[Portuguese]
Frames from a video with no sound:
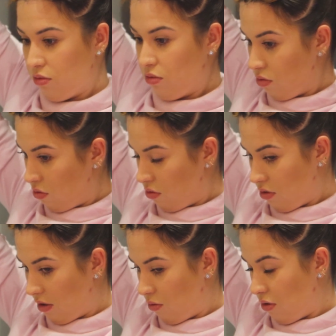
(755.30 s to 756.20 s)

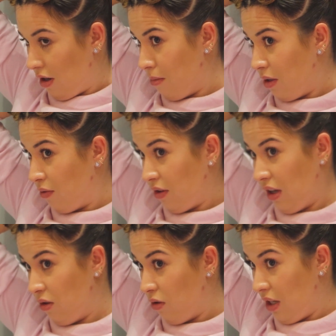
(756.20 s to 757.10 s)
os, o cabelo
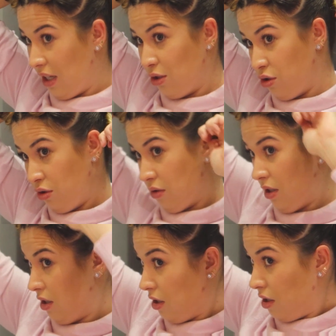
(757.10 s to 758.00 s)
ficar enroladinho.